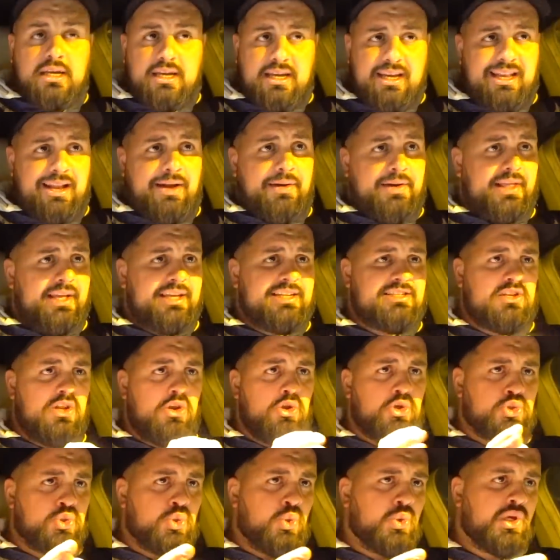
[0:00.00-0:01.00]
y la verdad que se
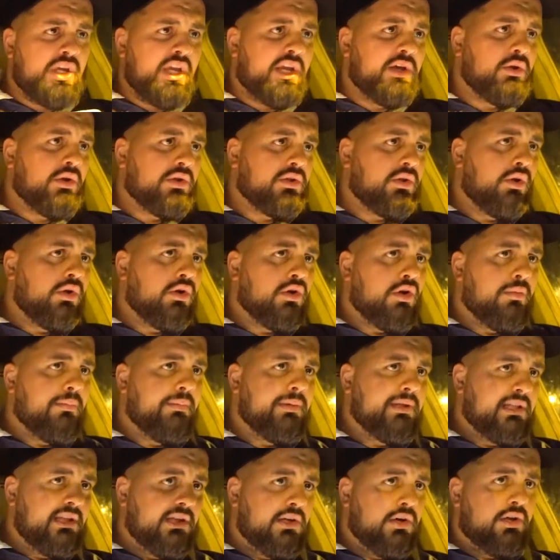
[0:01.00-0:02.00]
lo sugiero a todos los
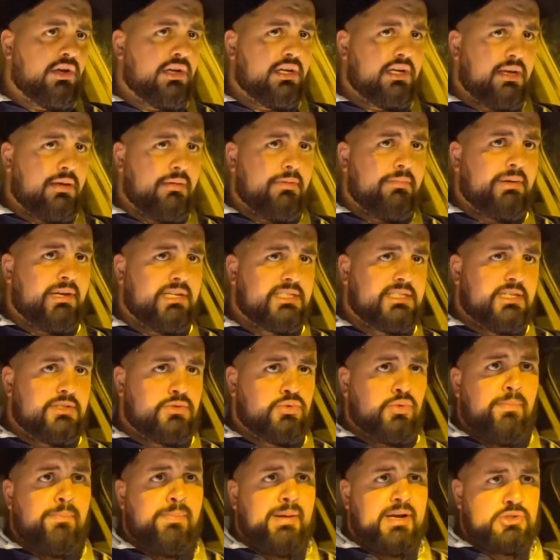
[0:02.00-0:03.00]
competidores, que me parece que es
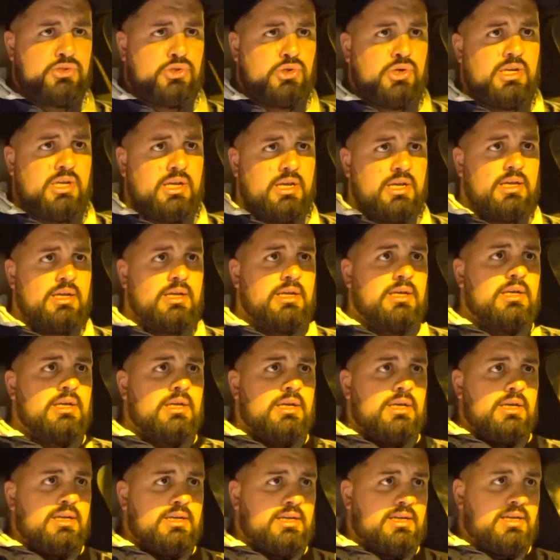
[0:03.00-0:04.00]
un paso que... Así que
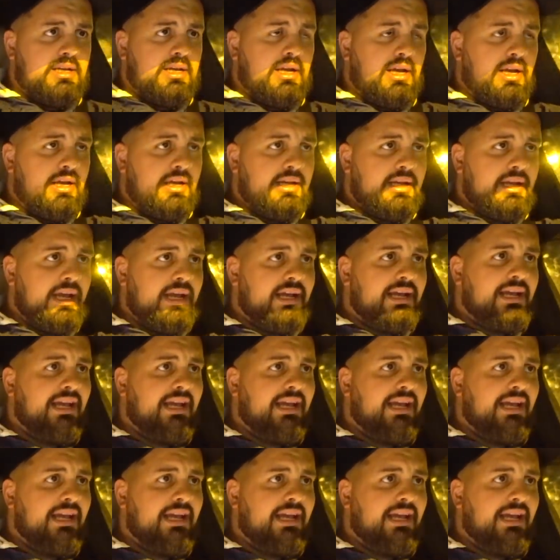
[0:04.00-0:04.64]
todo el mundo a quejarse.